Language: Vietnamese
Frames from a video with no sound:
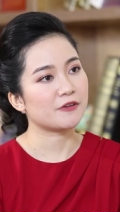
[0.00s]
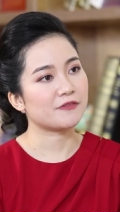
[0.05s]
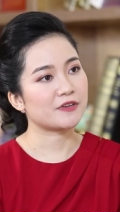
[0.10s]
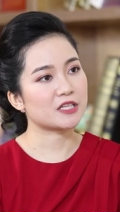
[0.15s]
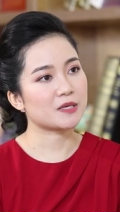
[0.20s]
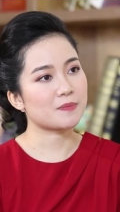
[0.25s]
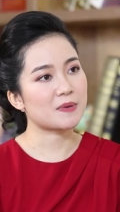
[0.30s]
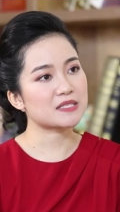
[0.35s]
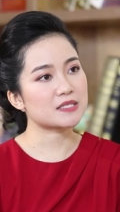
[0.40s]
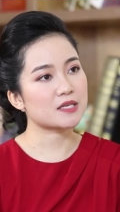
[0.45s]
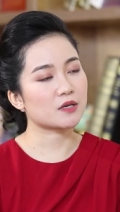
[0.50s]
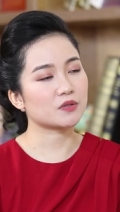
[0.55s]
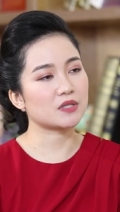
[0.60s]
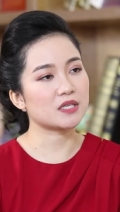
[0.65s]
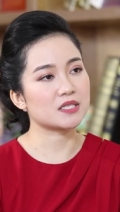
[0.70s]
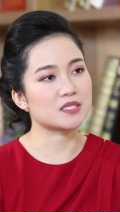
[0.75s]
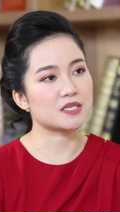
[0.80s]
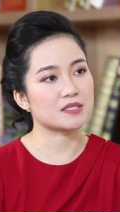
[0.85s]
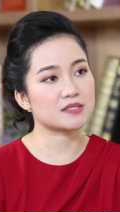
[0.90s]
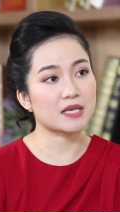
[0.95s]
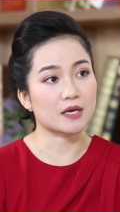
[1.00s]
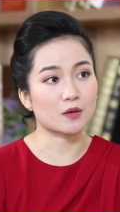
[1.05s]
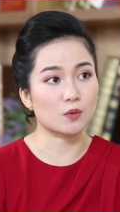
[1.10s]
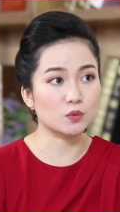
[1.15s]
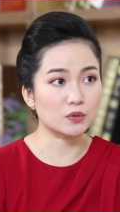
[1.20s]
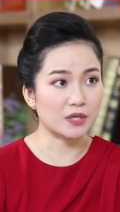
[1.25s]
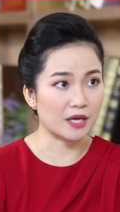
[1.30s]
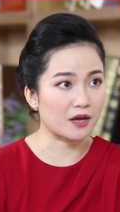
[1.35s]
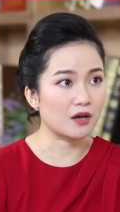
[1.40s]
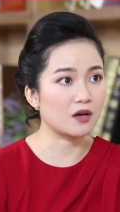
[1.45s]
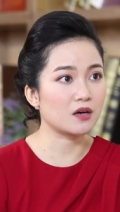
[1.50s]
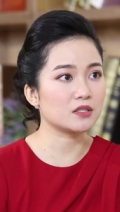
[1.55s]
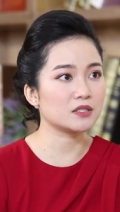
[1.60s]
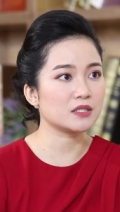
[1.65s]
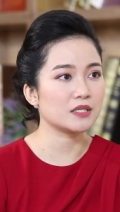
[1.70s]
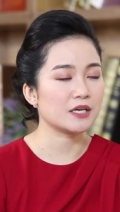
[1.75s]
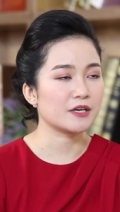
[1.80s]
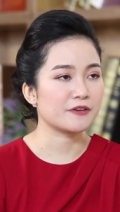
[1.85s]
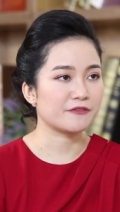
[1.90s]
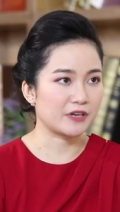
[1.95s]
Vậy thì bác sĩ có thể chia sẻ cụ thể
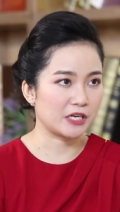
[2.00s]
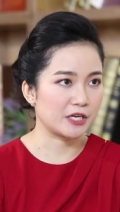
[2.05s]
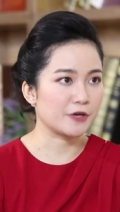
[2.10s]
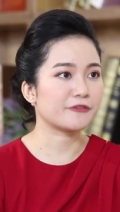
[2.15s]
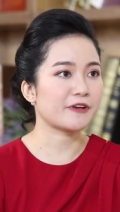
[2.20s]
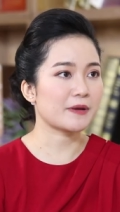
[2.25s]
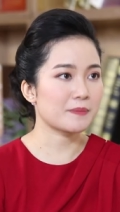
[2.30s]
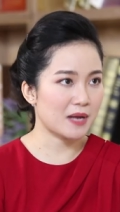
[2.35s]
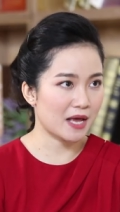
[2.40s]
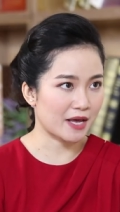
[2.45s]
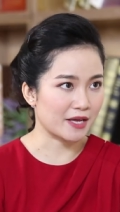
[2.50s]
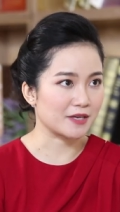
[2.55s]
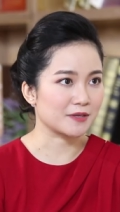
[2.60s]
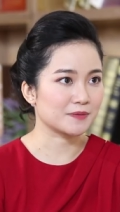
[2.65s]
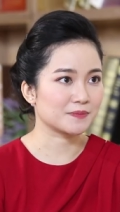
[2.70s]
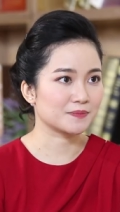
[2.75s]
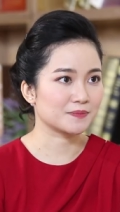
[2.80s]
hơn về liệu pháp này?